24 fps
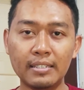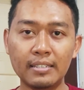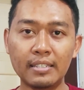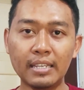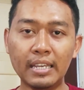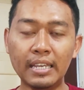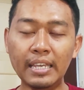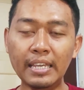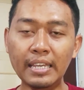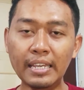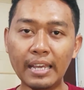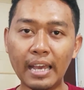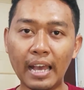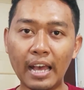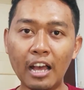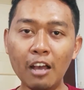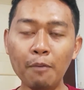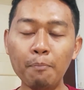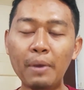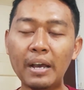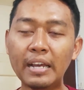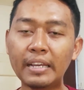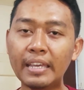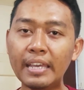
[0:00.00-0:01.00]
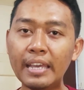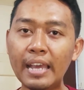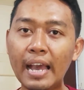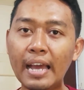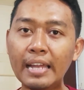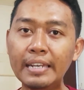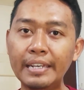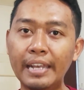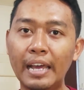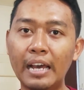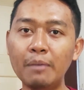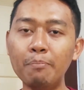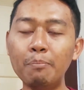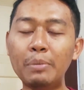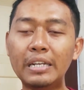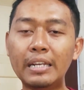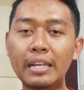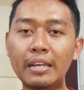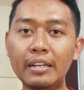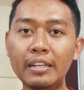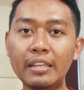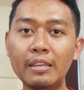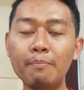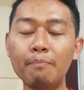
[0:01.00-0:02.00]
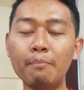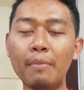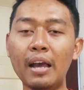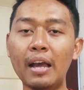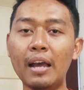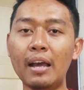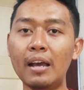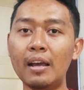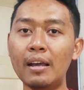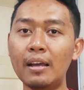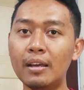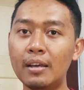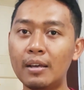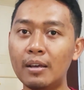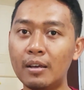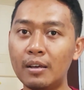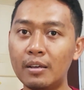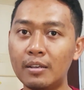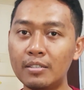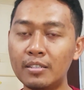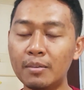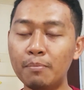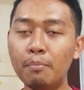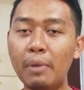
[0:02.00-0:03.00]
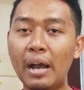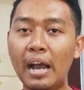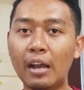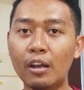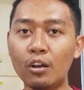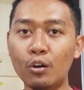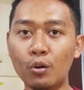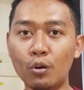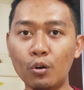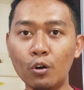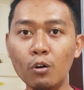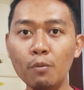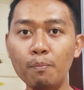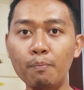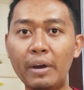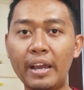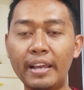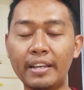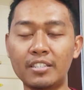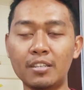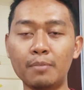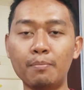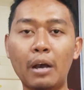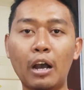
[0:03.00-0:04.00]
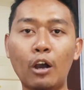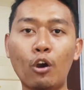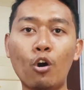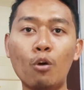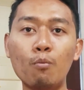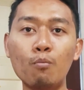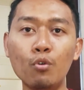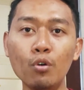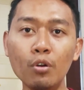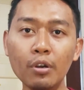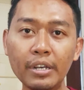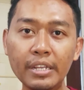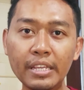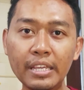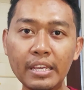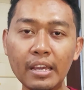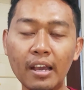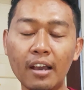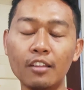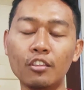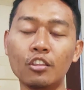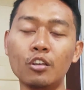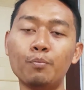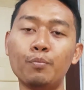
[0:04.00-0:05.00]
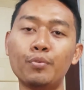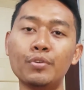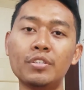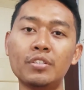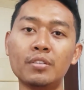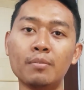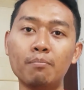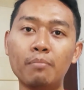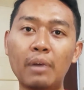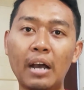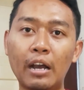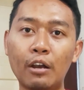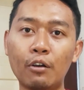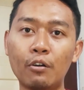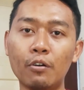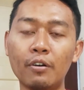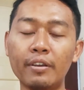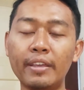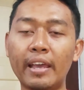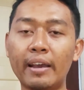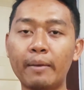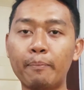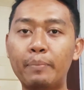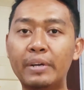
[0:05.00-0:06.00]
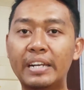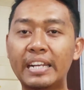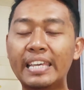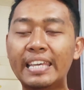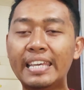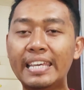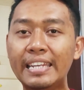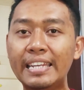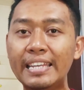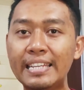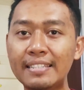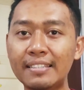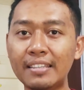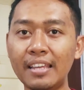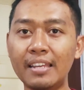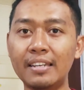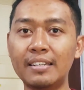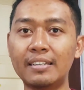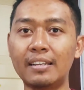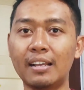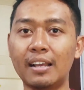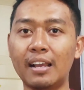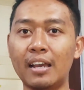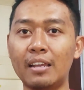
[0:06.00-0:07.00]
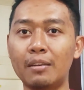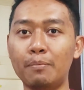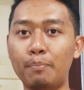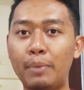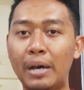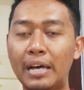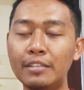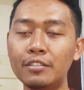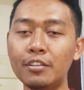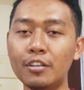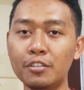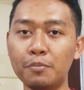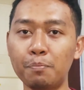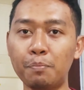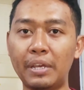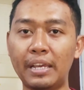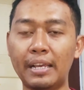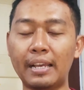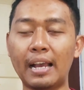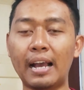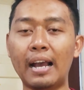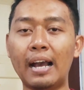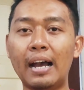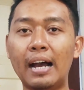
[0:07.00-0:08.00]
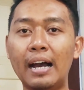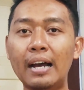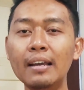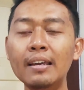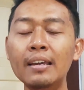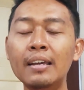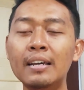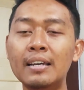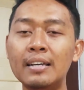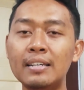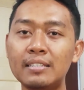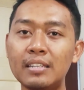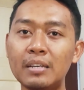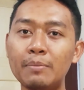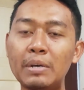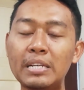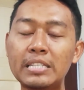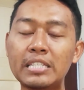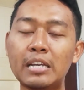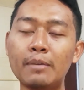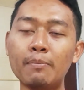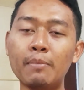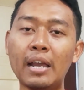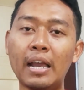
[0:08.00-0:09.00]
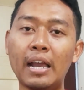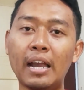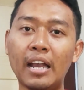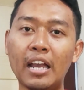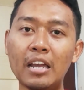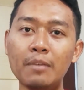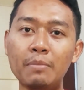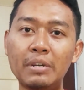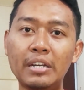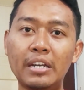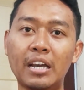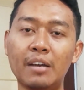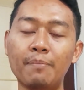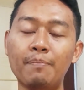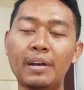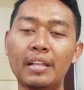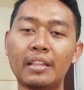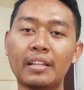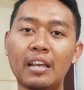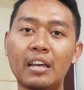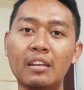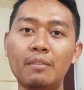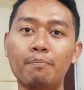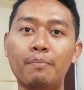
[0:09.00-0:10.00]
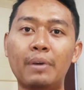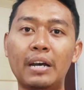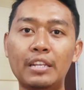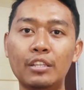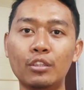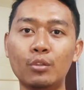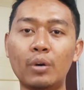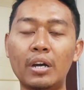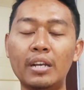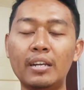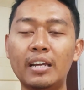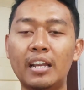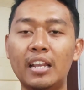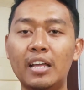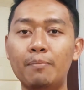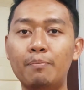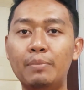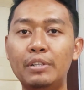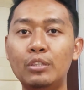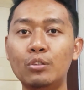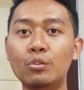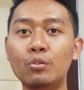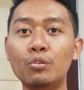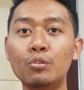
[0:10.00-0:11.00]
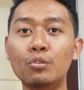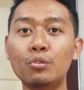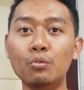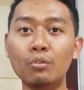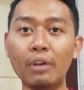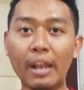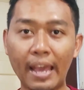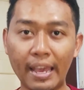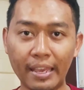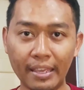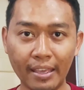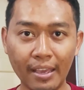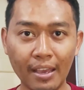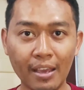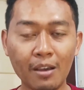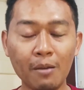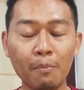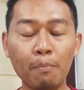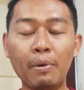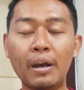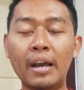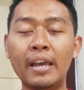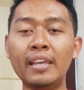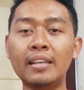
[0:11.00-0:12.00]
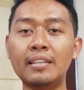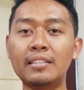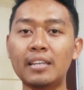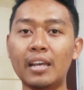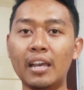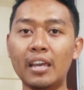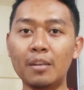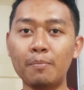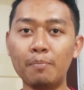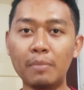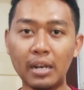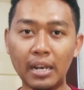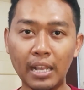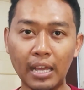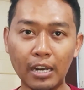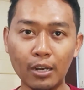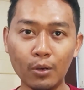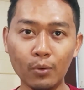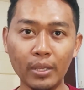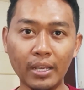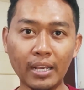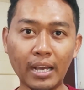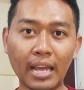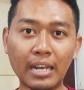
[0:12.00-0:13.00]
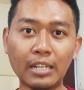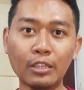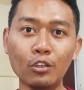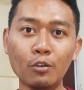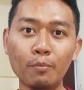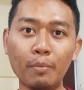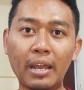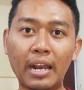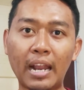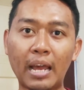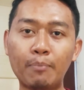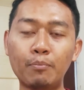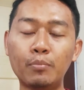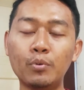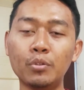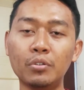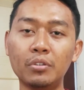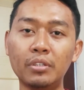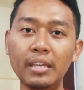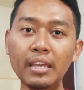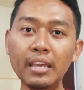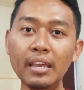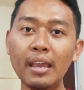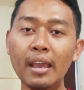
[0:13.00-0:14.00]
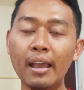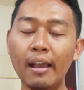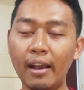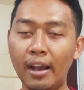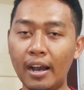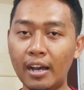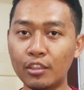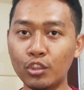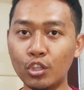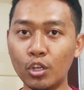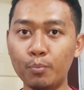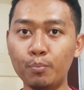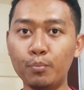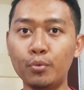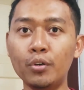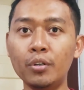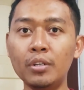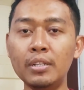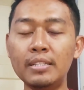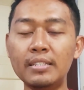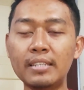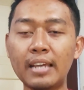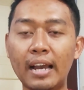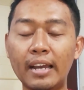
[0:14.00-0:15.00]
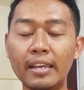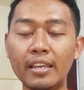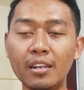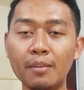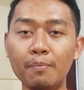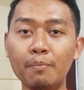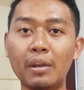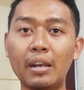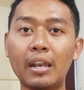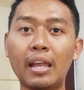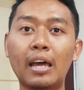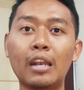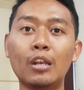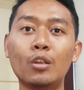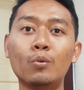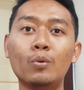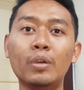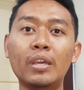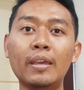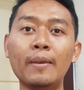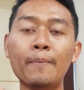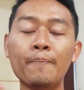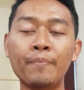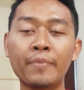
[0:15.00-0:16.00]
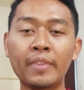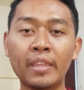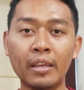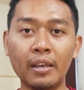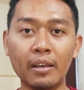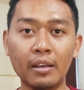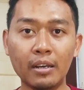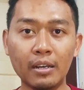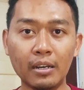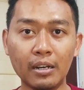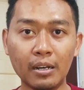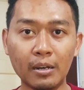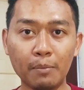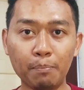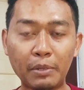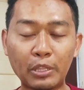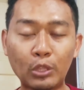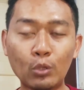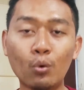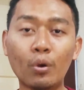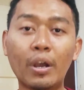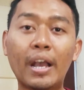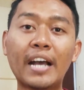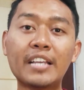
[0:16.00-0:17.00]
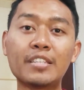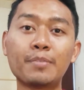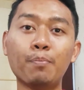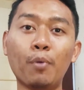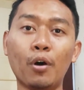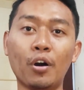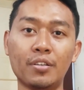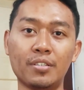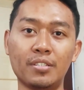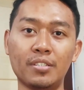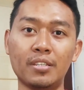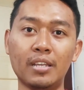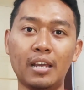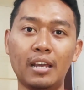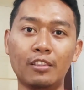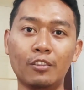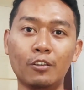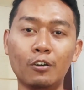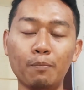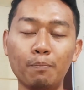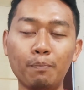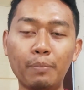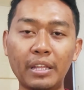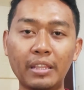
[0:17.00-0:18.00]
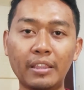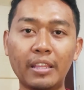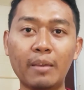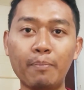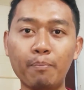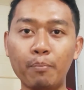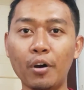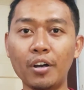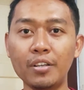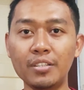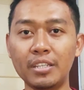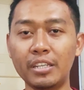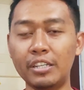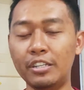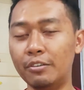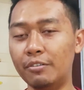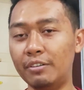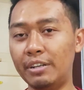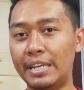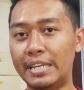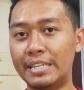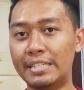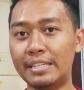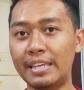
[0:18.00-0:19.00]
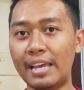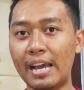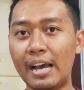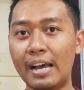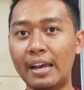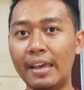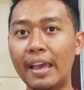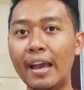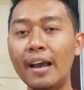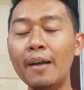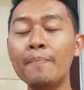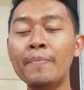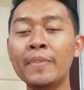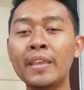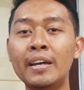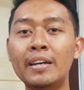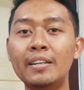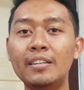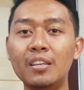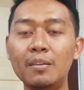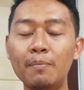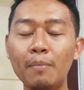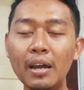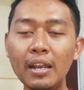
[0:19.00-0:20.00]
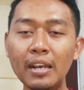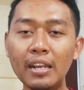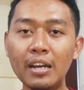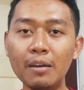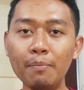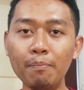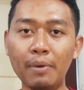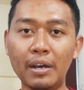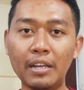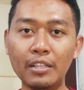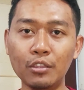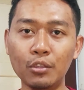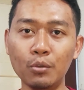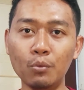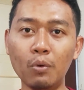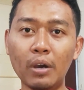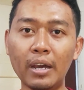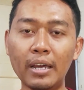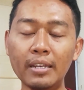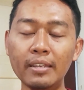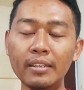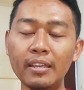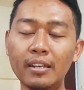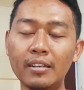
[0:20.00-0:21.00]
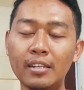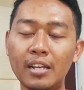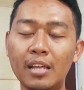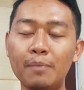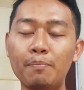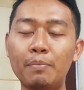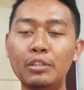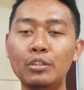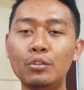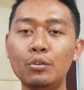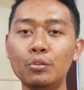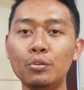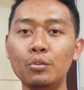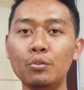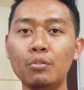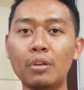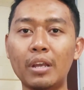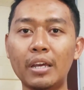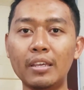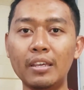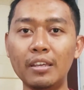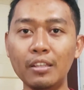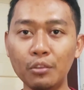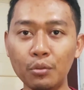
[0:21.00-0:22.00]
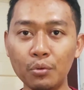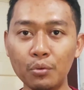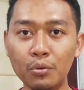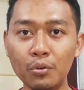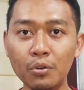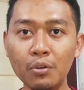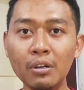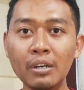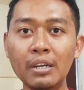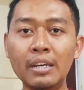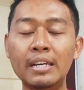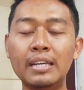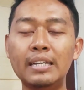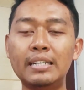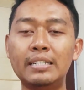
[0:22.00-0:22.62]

sehingga bagi Anda penerima sembako baik sembako murni ataupun sembako yang beririsan dengan bansos PKH sama-sama akan mendapatkan bantuan dalam bentuk tunai baik cair melalui kartu merah putih ataupun cair melalui e, petugas pos atau PT Pos Indonesia ya. Di mana bantuan yang dalam bentuk tunai itu